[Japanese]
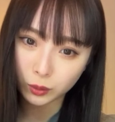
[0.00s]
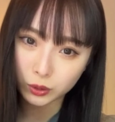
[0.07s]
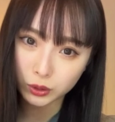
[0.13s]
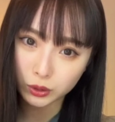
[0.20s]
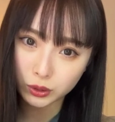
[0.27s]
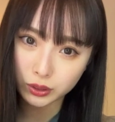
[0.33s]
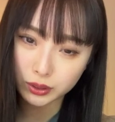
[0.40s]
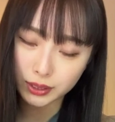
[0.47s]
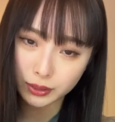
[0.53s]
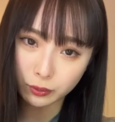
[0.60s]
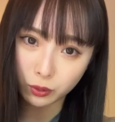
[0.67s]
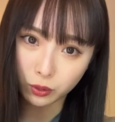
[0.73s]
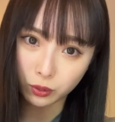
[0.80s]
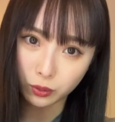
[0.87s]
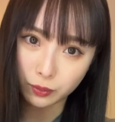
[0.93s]
ご注
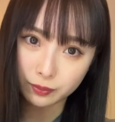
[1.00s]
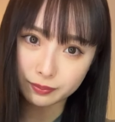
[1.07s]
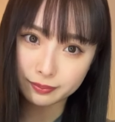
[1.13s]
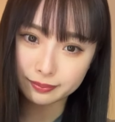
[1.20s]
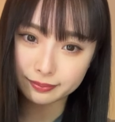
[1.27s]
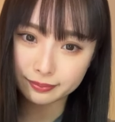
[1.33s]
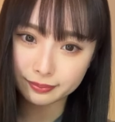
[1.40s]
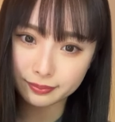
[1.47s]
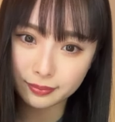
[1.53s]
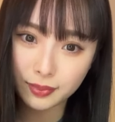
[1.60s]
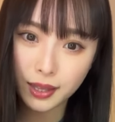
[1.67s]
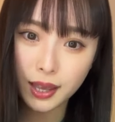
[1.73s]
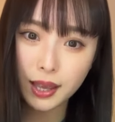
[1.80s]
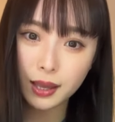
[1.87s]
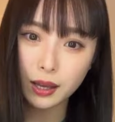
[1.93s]
意を
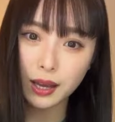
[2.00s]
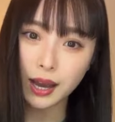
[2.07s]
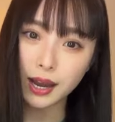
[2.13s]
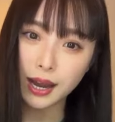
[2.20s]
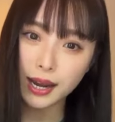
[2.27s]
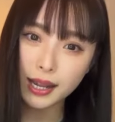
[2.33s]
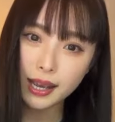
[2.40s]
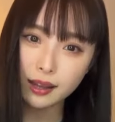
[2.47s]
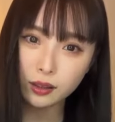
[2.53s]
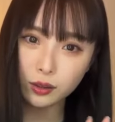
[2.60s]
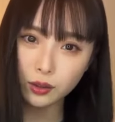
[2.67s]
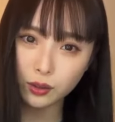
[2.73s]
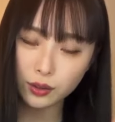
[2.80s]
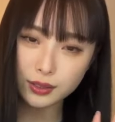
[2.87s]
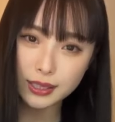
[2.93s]
ありが
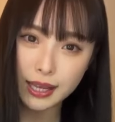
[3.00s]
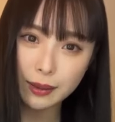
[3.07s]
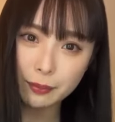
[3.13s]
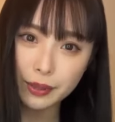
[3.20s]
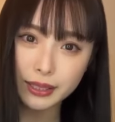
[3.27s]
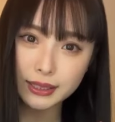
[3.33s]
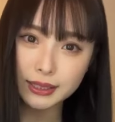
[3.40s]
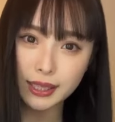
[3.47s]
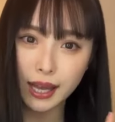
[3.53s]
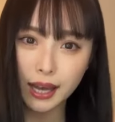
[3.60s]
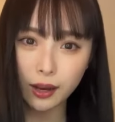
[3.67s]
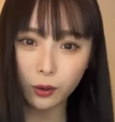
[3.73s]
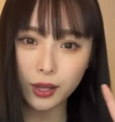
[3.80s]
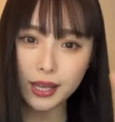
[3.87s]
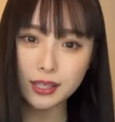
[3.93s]
とうございまし
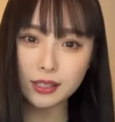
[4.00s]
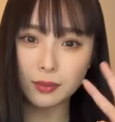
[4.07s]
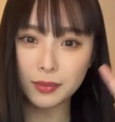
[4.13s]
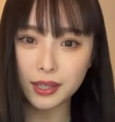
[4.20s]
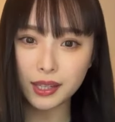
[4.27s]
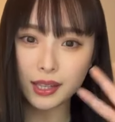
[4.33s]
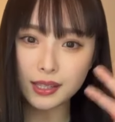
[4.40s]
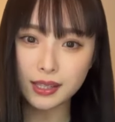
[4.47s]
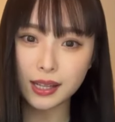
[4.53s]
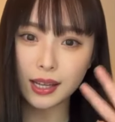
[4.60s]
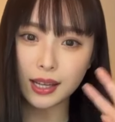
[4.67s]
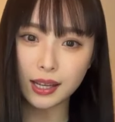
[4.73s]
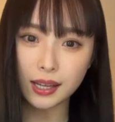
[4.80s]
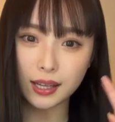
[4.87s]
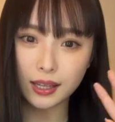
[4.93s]
た。おやすみなさ
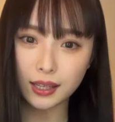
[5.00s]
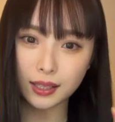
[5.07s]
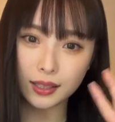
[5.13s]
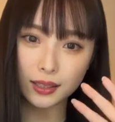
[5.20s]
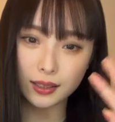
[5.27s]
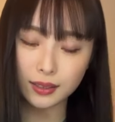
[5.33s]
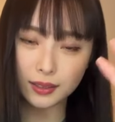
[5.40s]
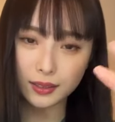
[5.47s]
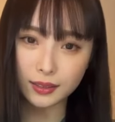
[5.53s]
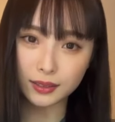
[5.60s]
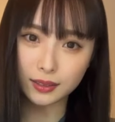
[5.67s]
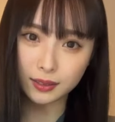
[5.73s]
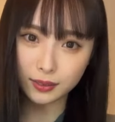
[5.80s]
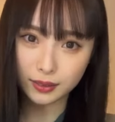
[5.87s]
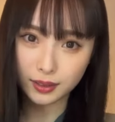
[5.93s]
い。
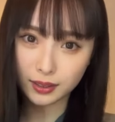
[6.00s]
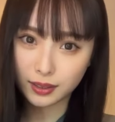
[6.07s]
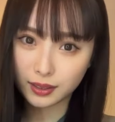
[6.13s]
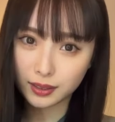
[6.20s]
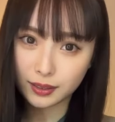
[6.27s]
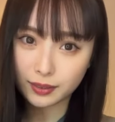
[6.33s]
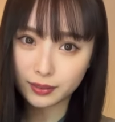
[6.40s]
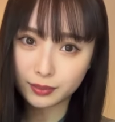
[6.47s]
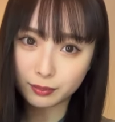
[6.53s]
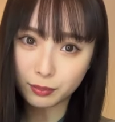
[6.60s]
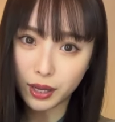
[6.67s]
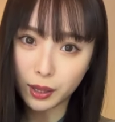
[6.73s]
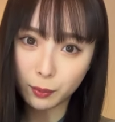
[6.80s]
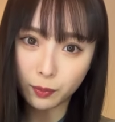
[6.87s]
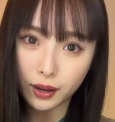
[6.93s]

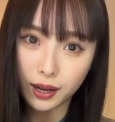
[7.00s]
バイ